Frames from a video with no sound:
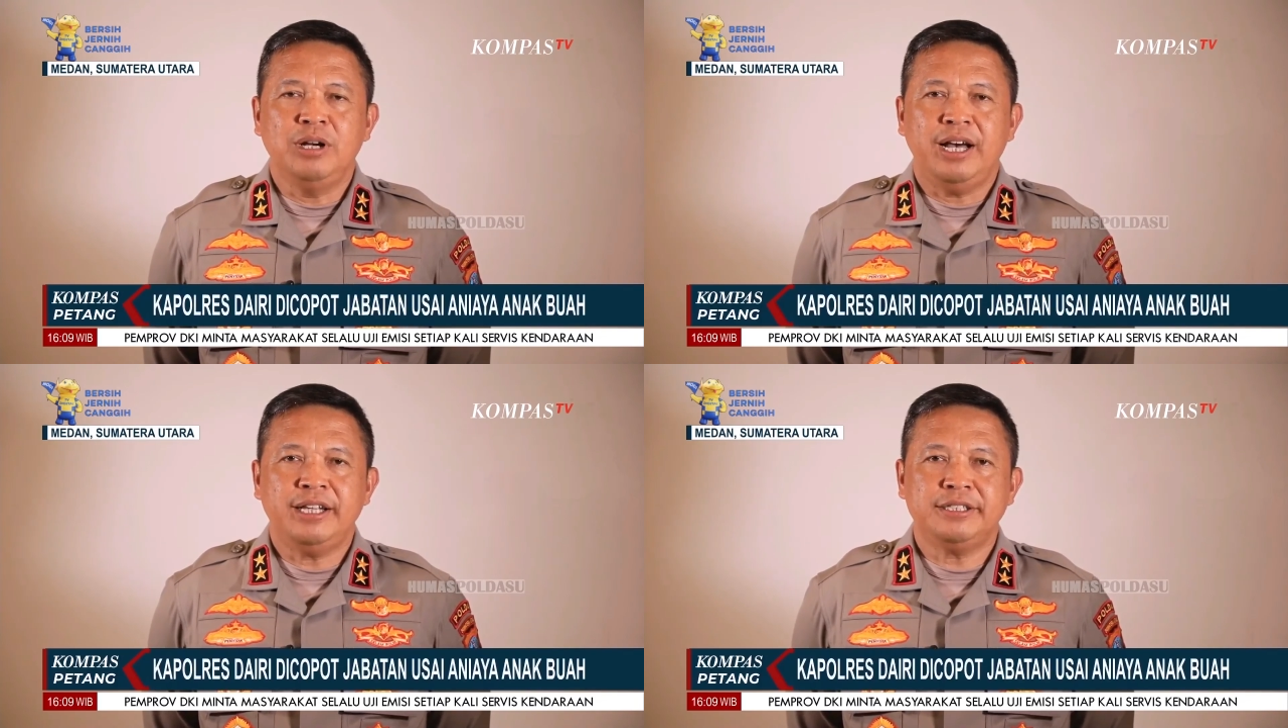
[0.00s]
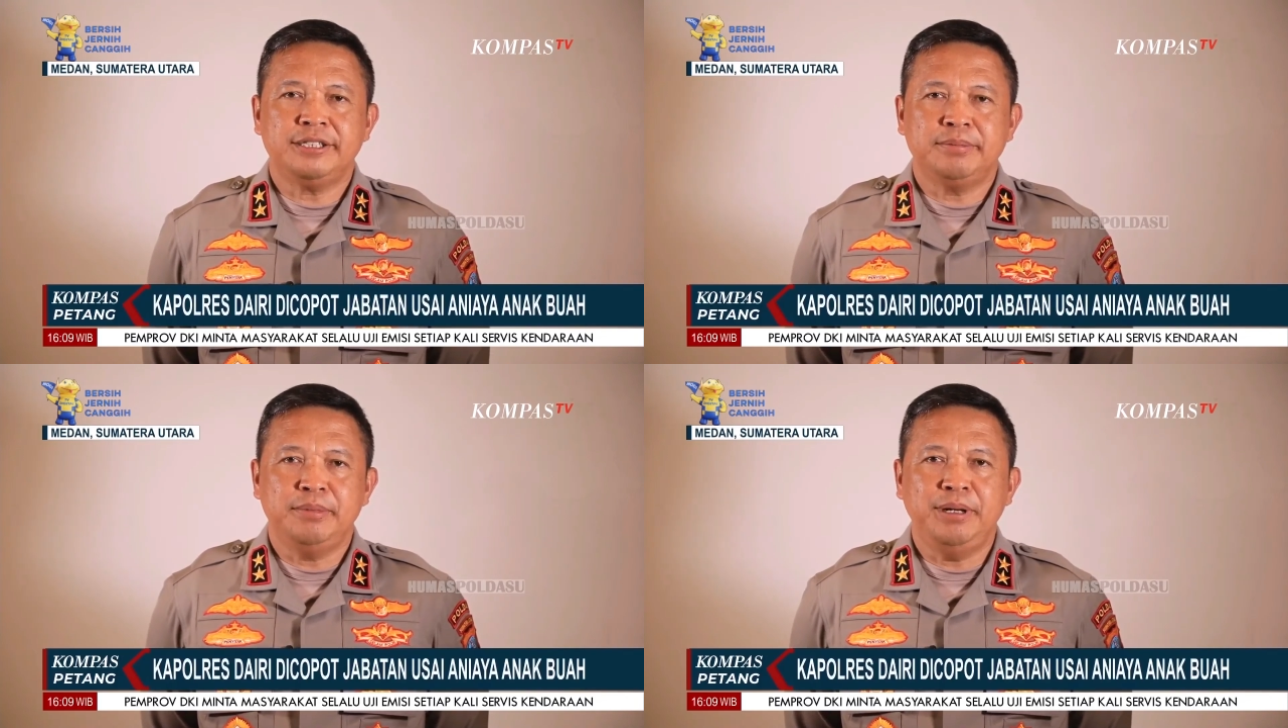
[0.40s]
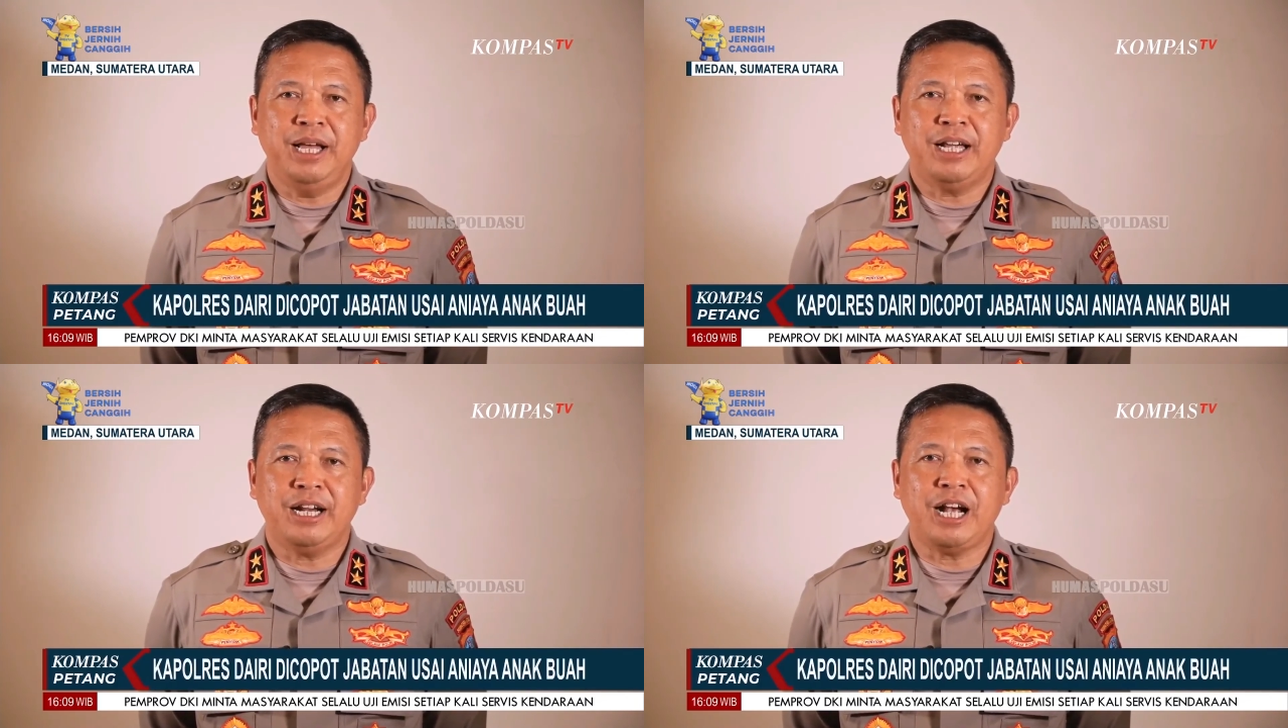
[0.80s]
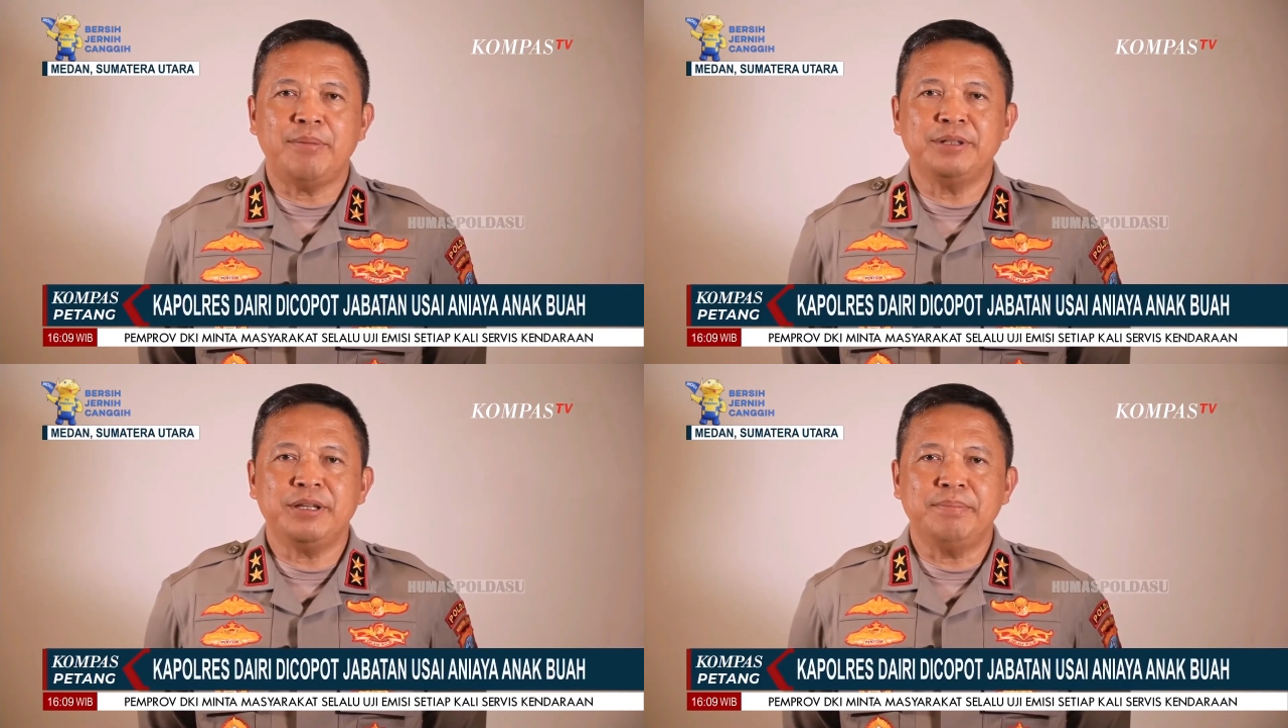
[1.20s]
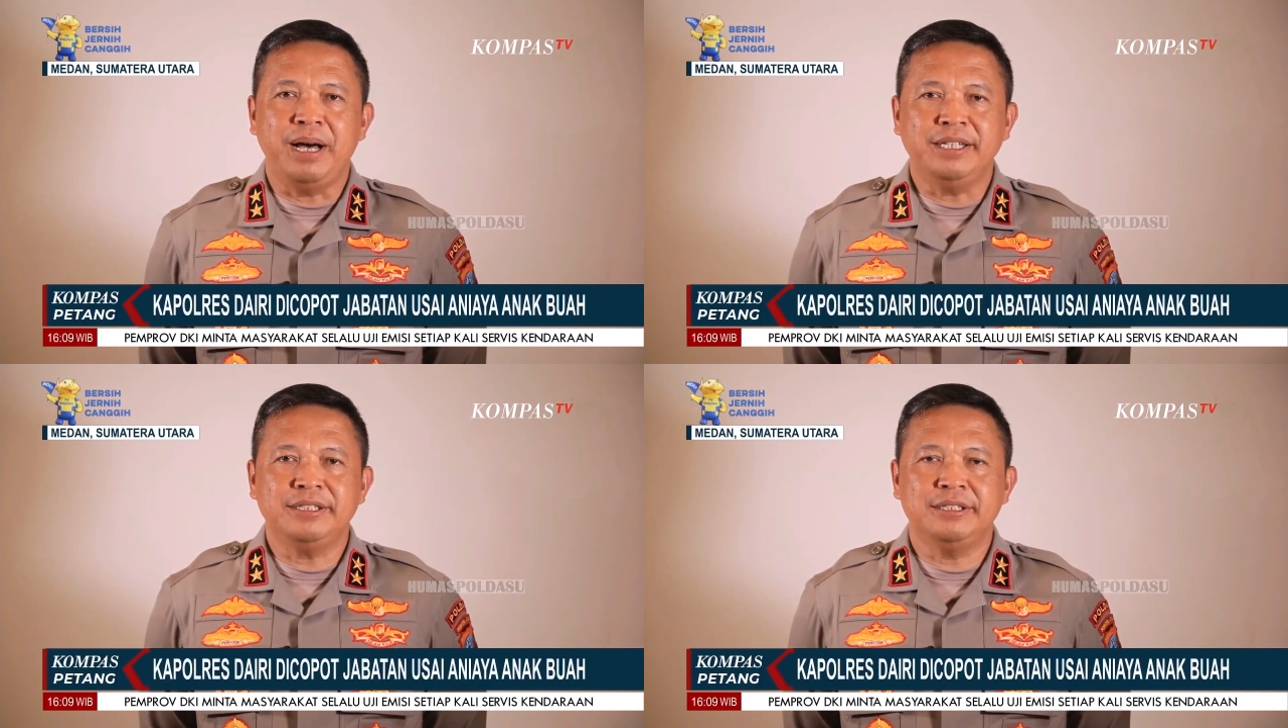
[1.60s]
tugas memelihara
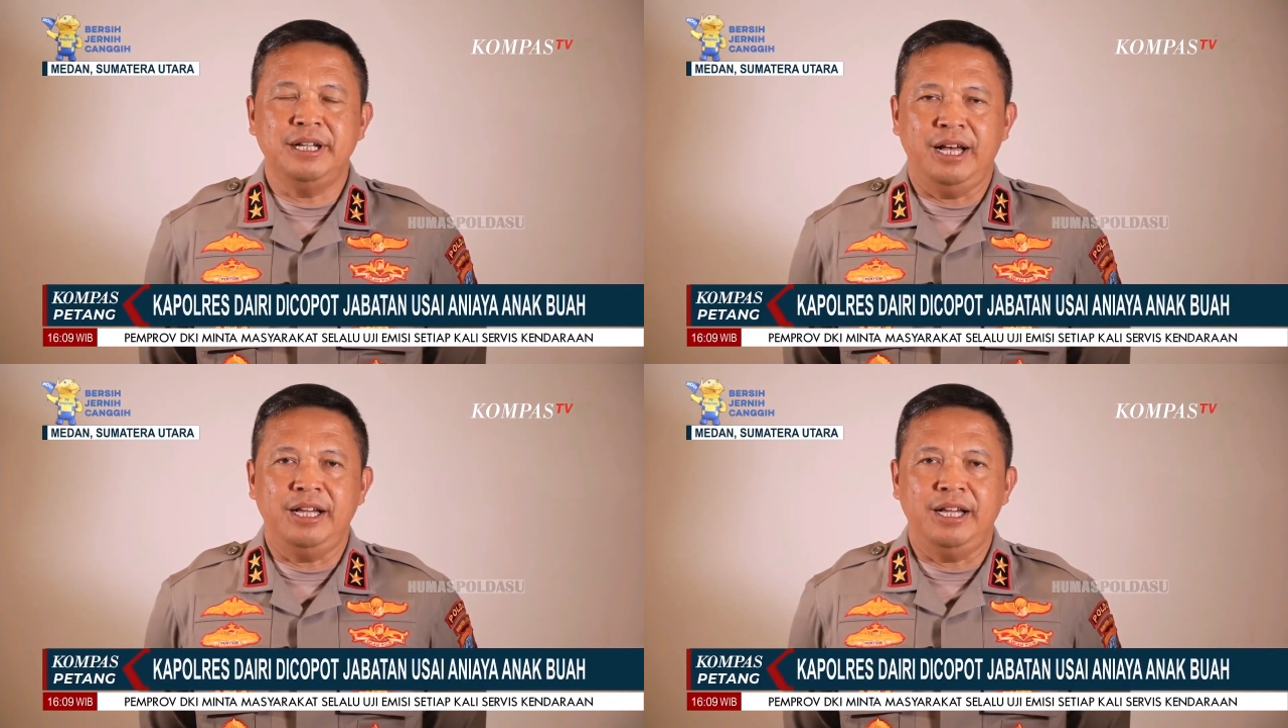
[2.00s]
Kamtipmas